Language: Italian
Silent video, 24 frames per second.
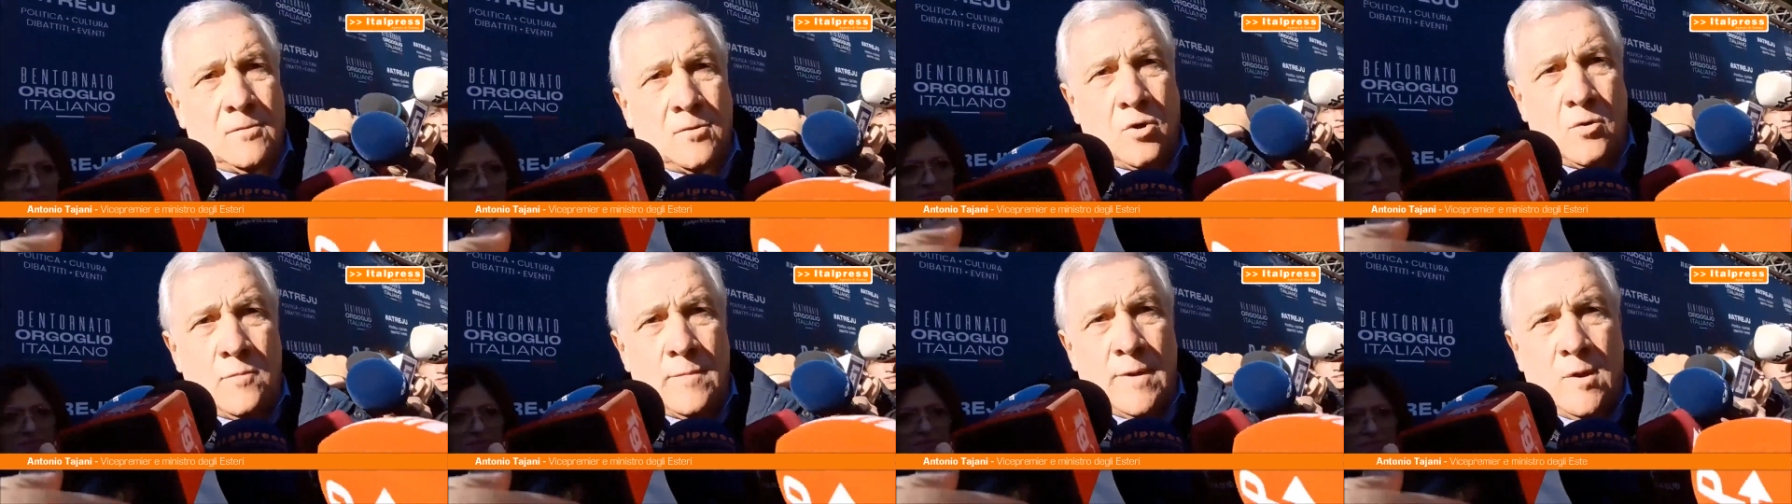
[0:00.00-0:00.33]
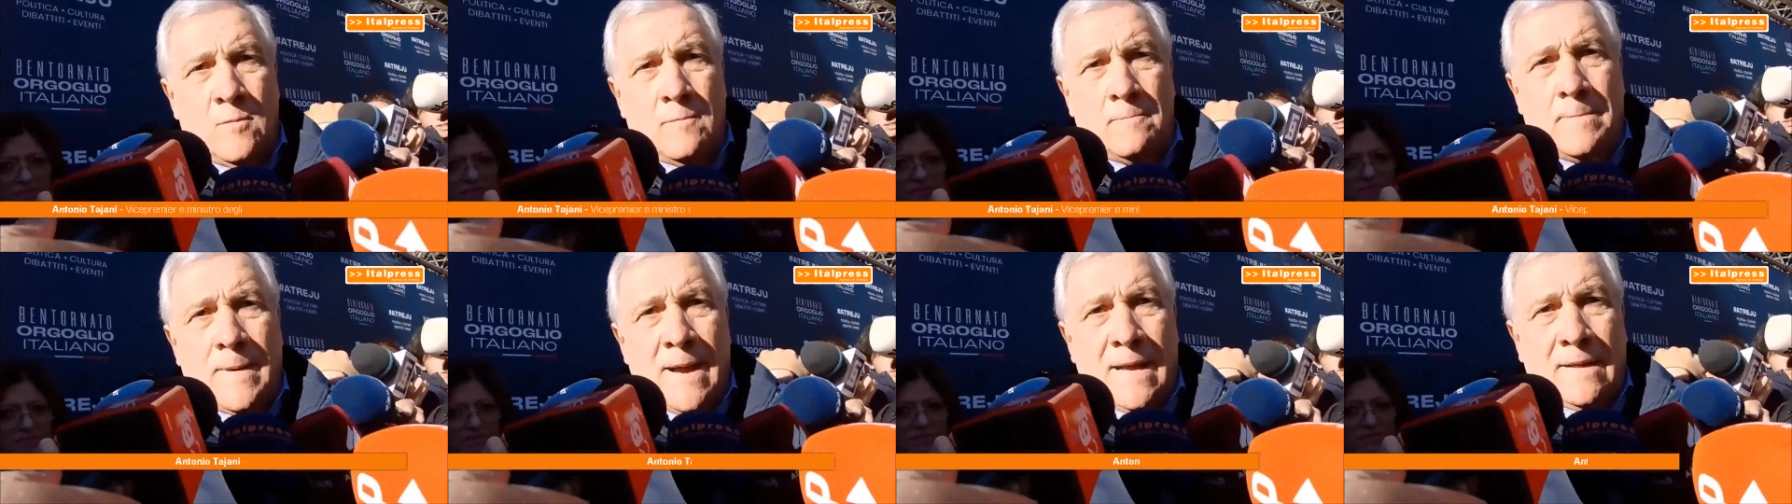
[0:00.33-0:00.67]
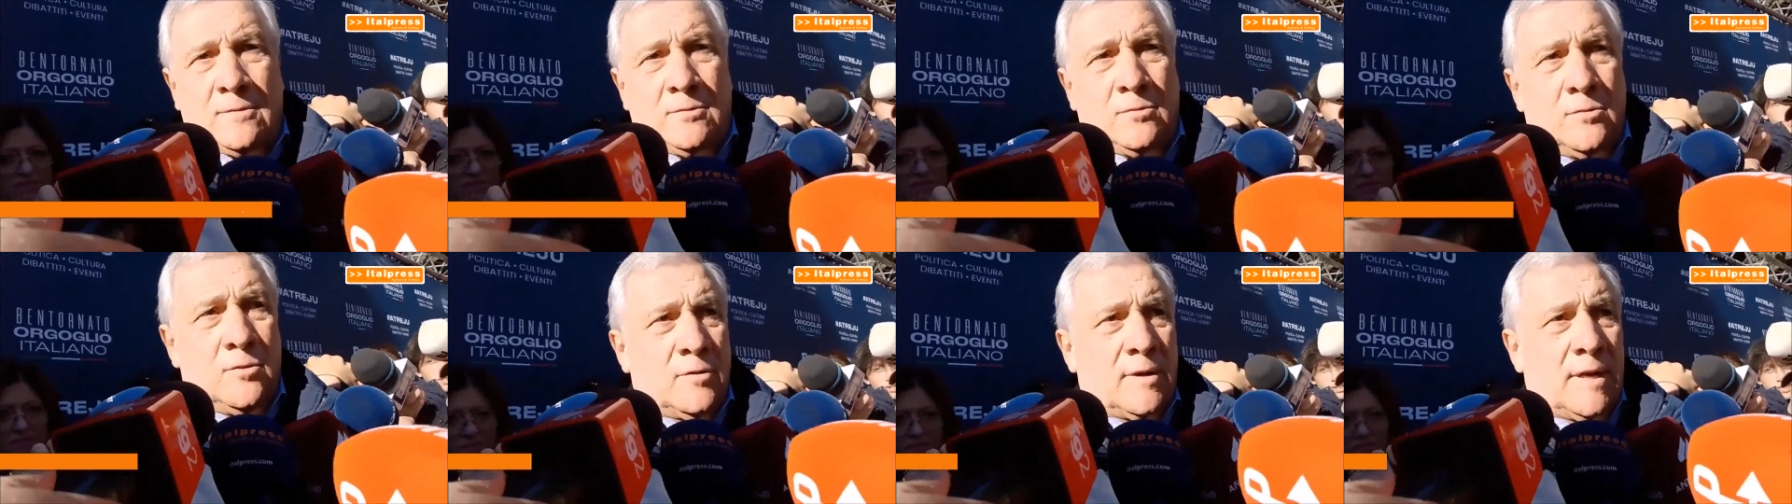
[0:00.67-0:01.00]
come un
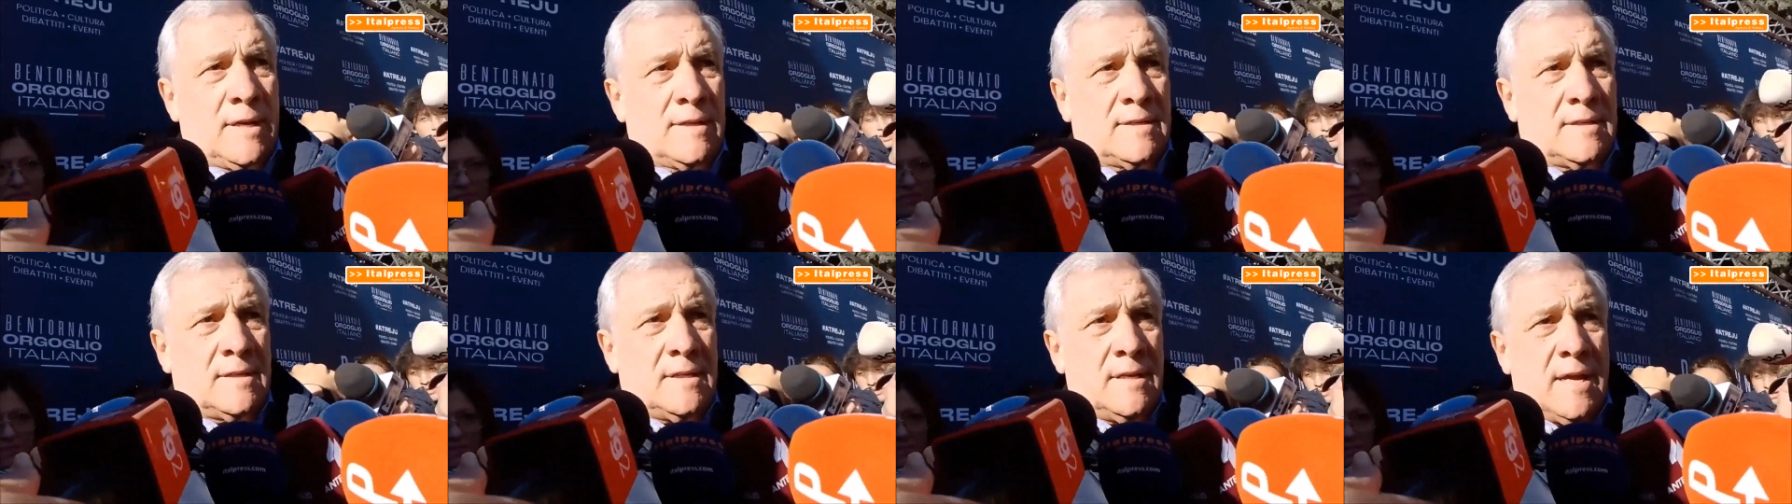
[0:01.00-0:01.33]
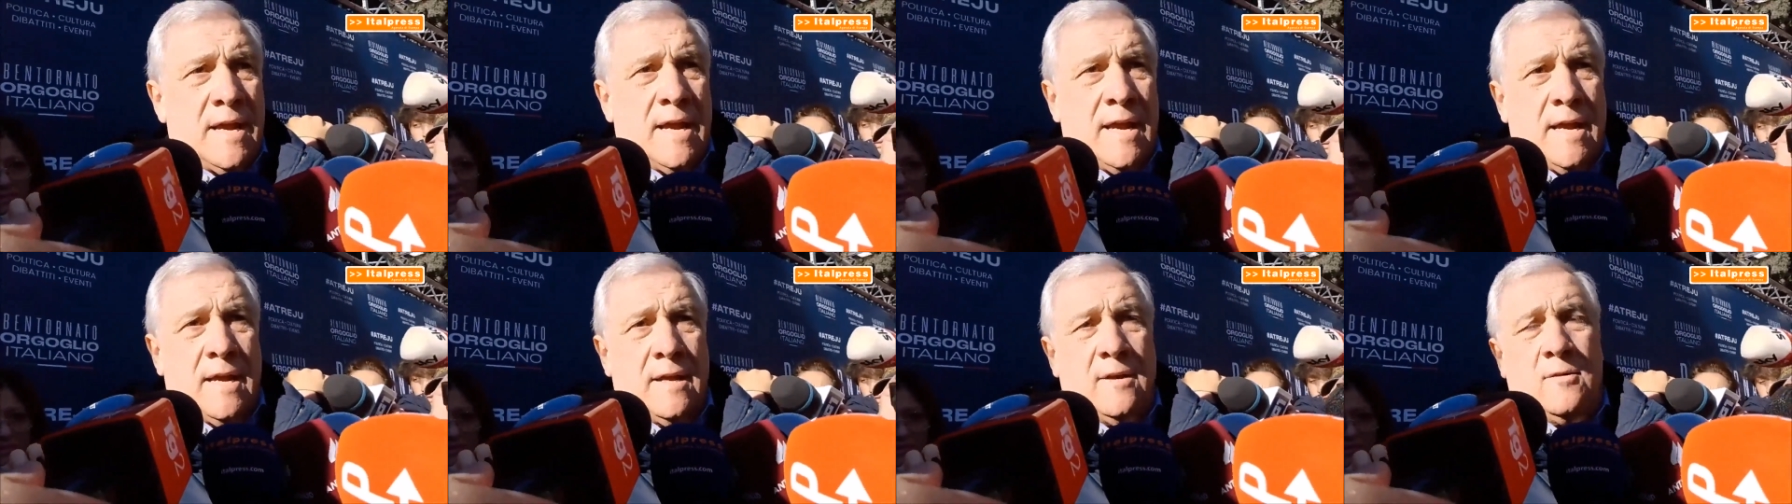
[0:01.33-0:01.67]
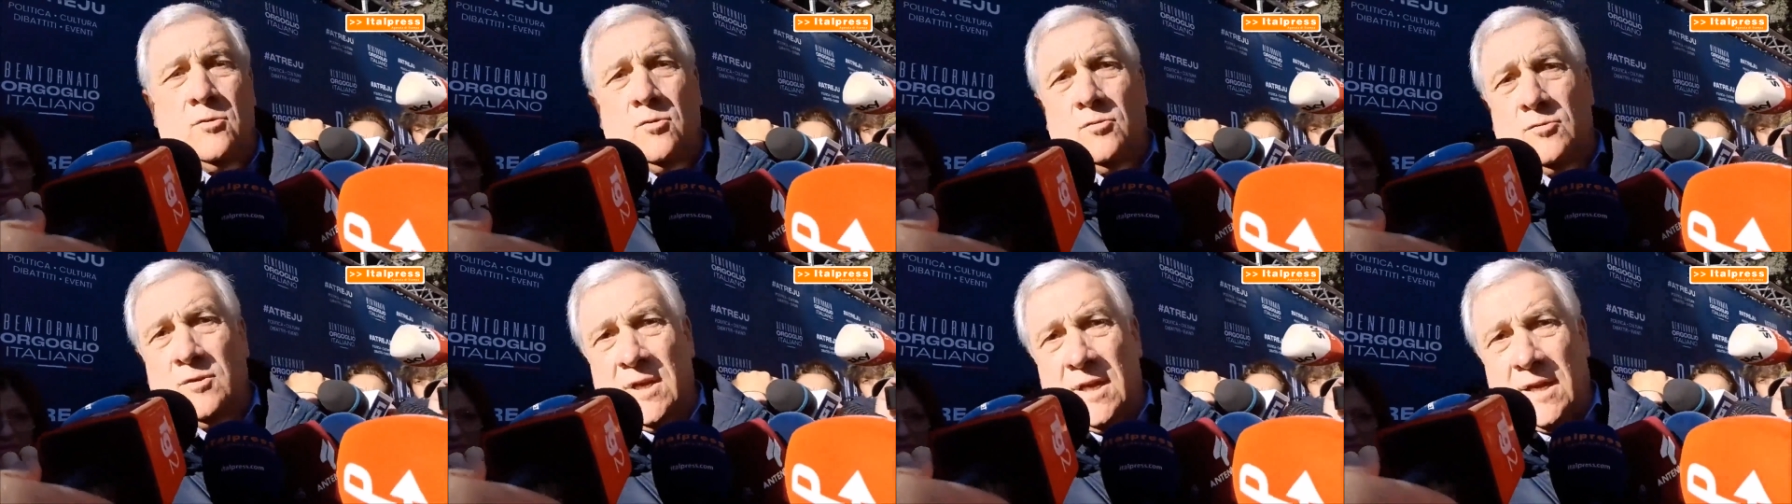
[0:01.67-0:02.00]
patto che sia
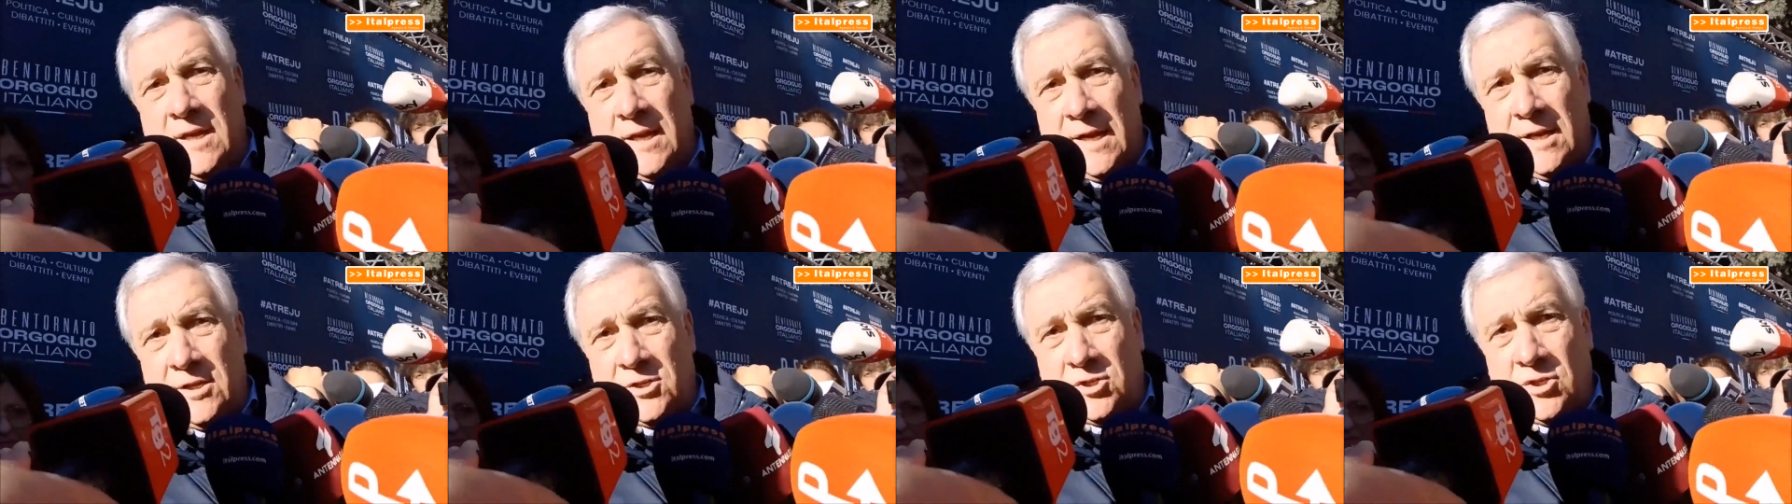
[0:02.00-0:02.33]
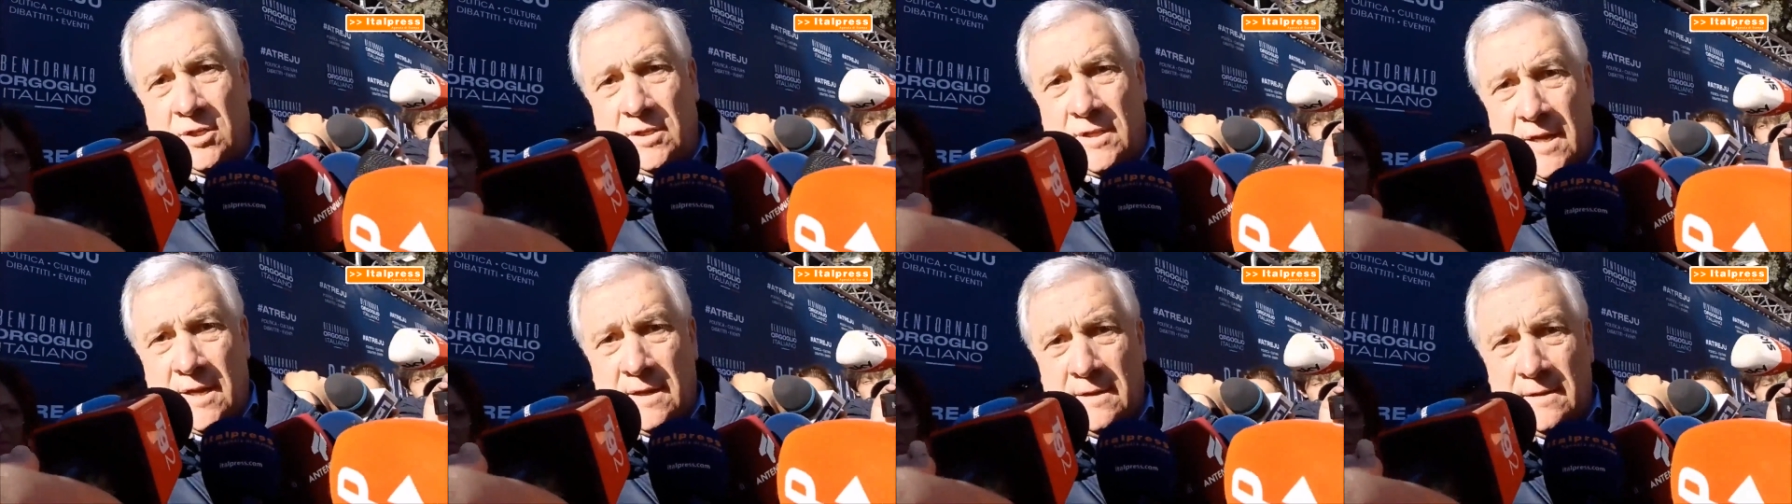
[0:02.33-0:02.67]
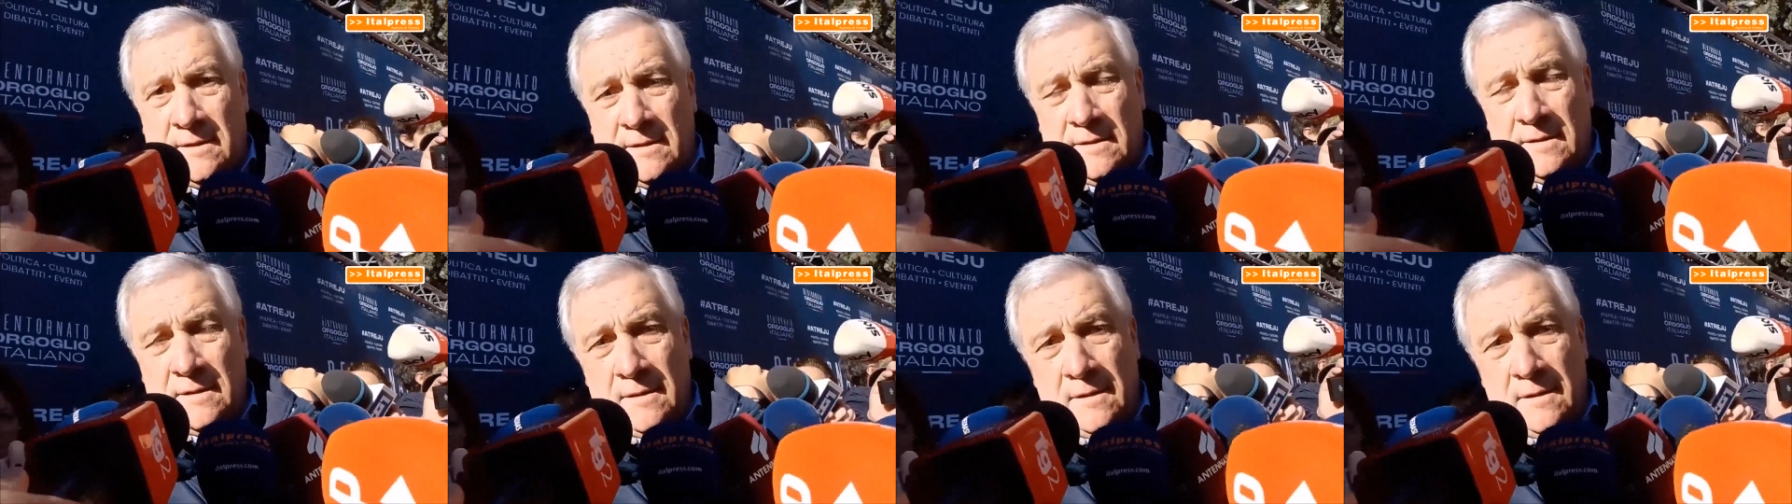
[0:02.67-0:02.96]
non di crescita